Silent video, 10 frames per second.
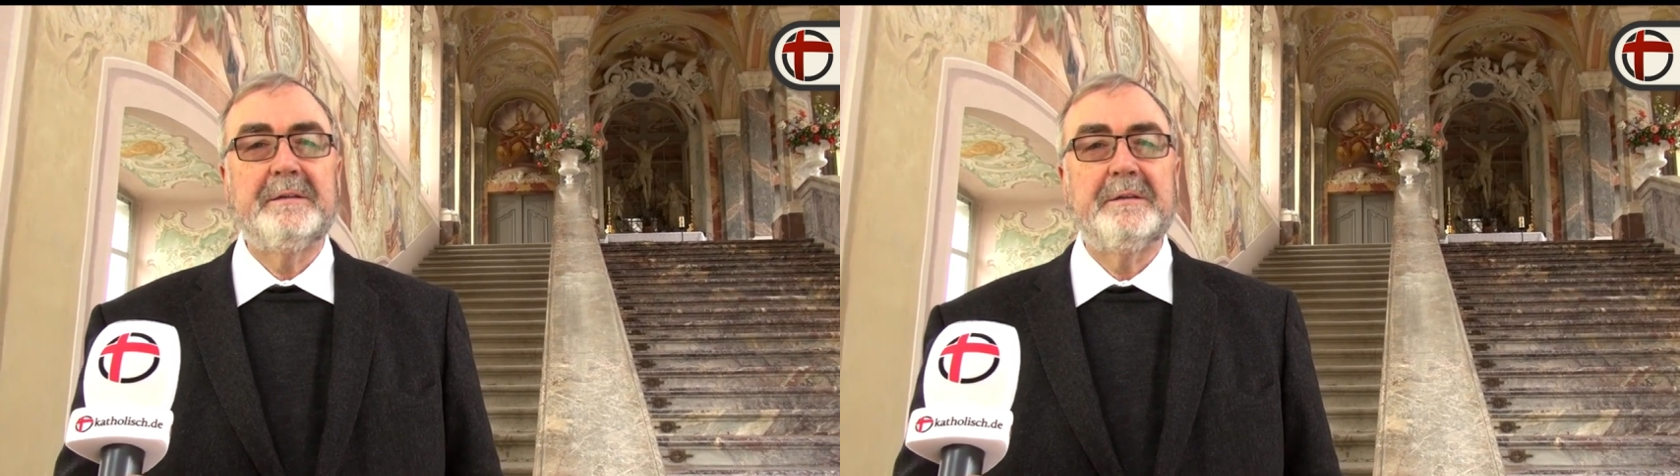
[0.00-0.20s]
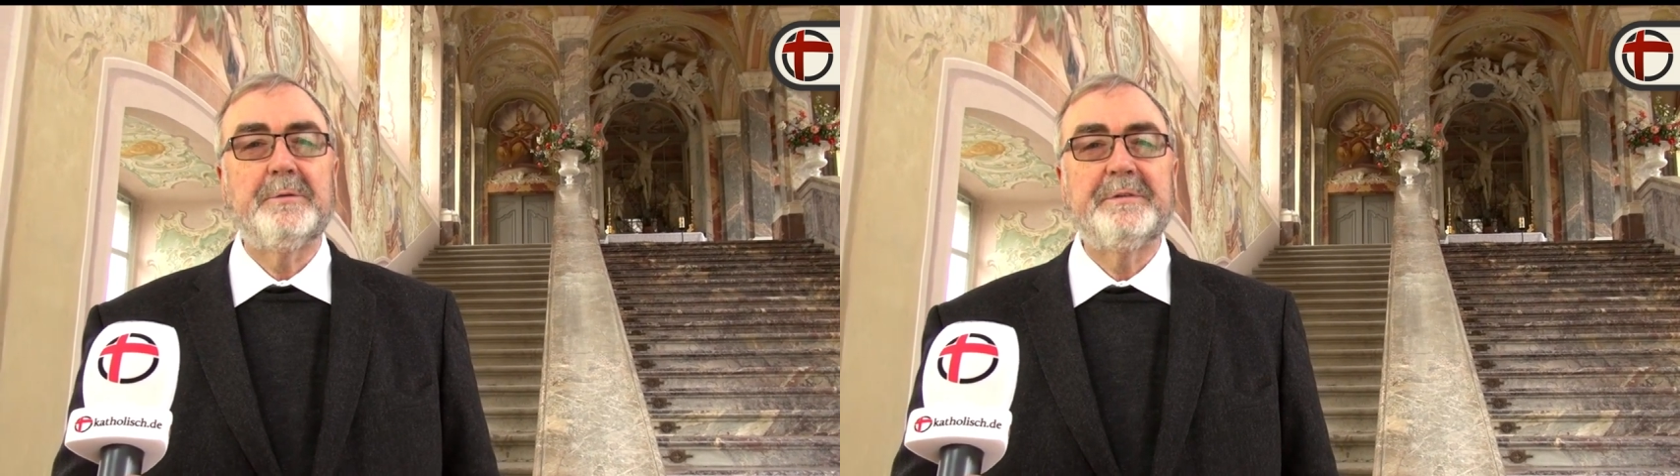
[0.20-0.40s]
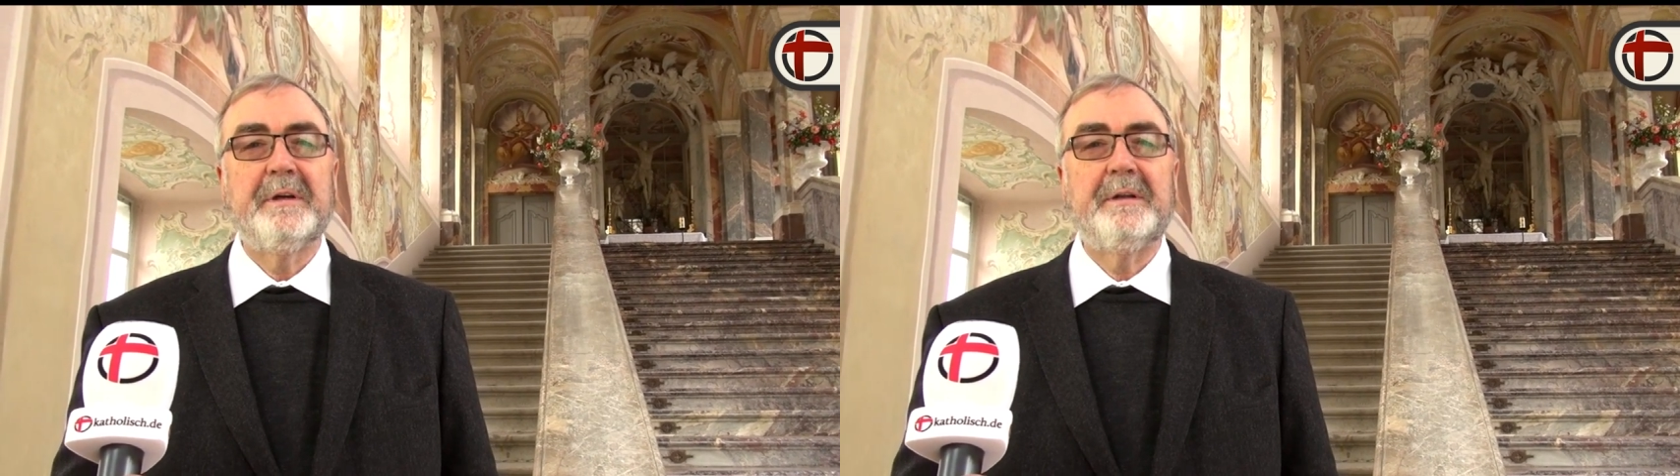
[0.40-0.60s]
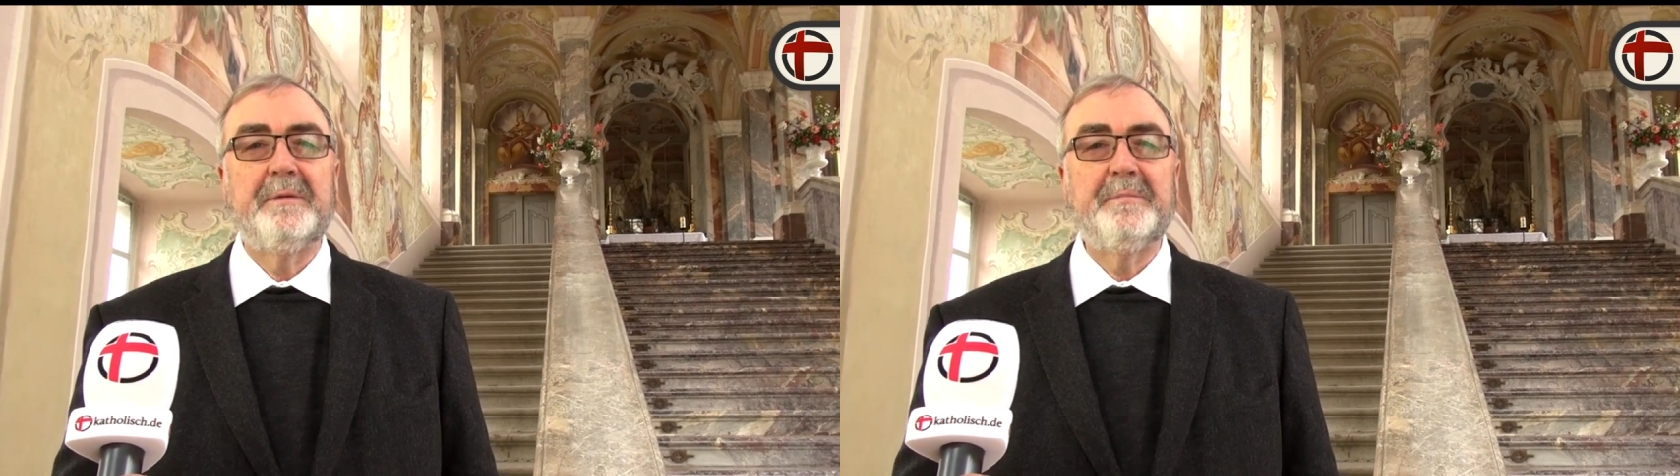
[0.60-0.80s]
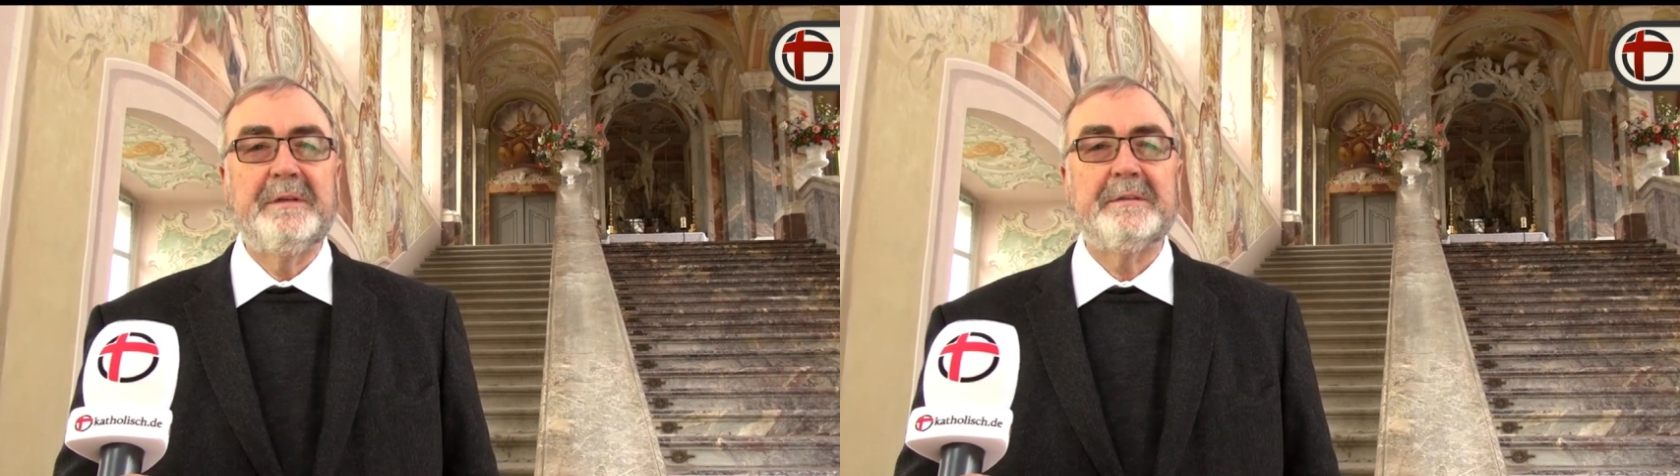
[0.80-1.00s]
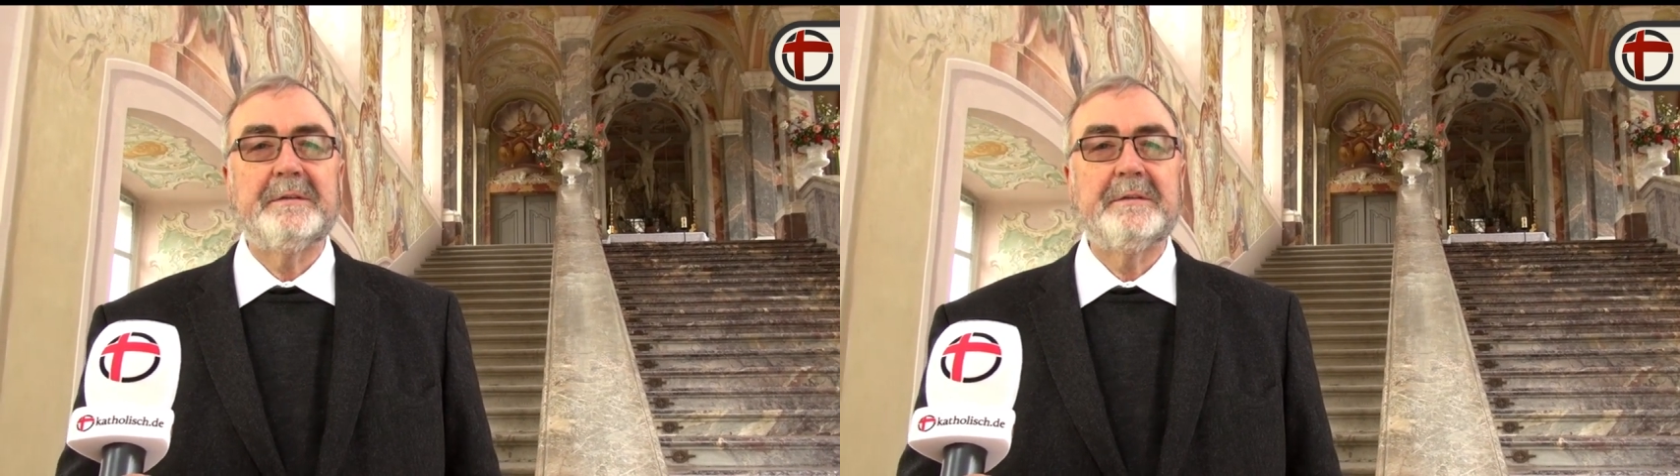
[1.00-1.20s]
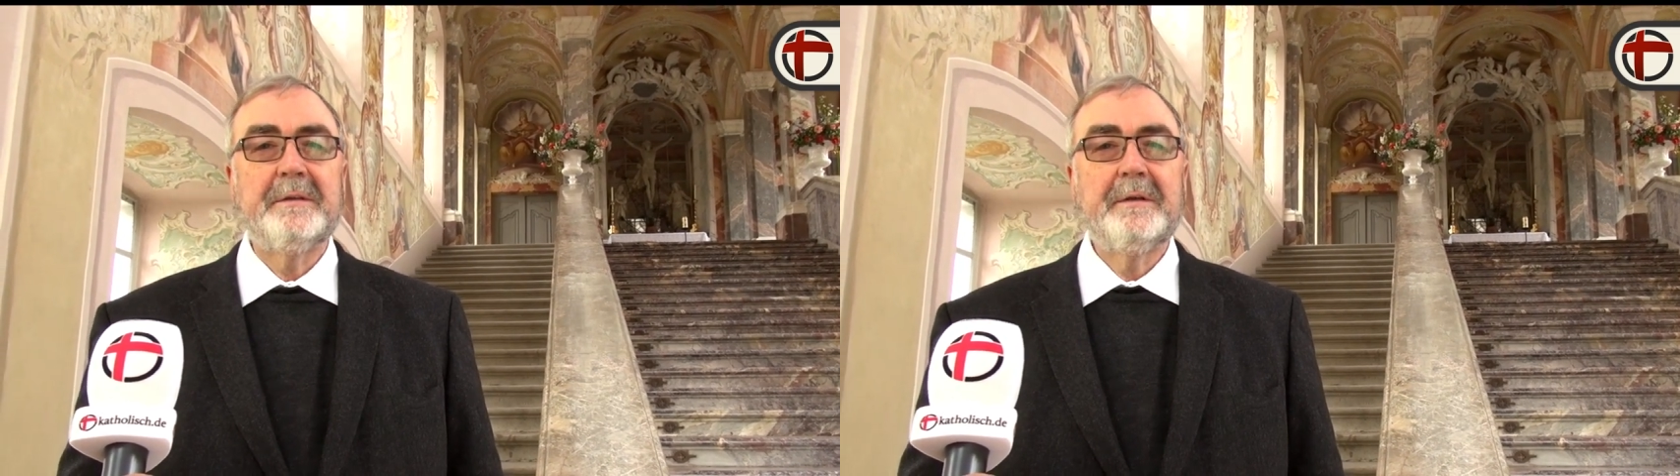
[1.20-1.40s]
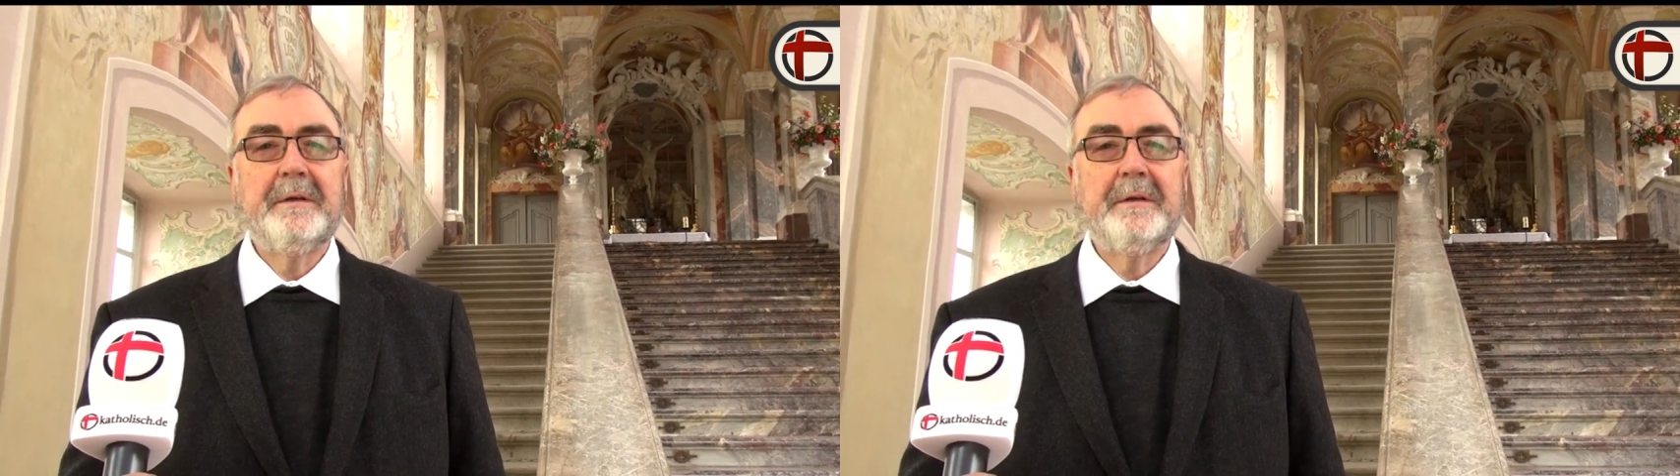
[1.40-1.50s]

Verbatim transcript: in Jerusalem nicht.